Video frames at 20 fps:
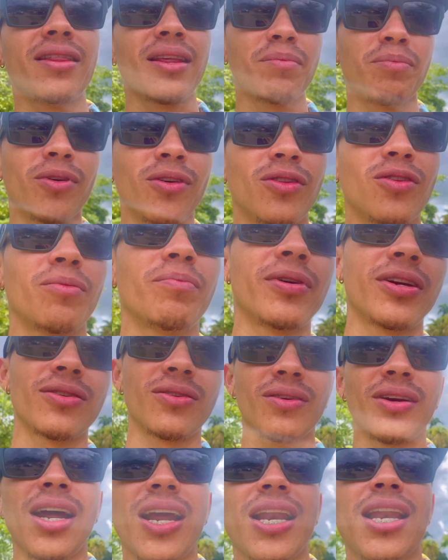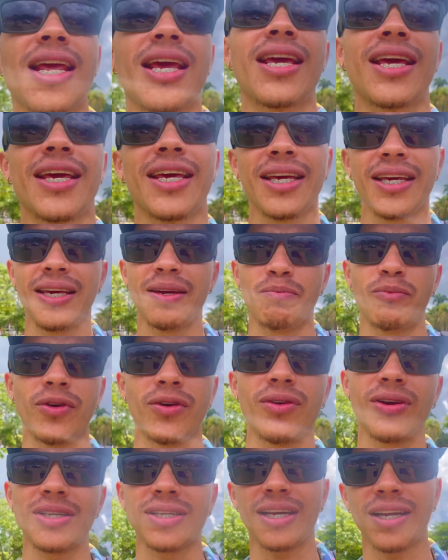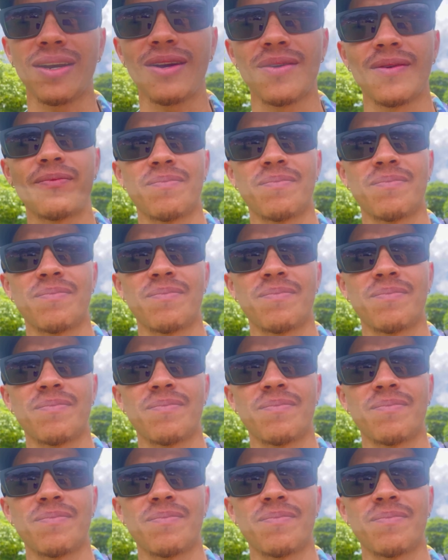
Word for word: de pronto personal y puedo hacerlo.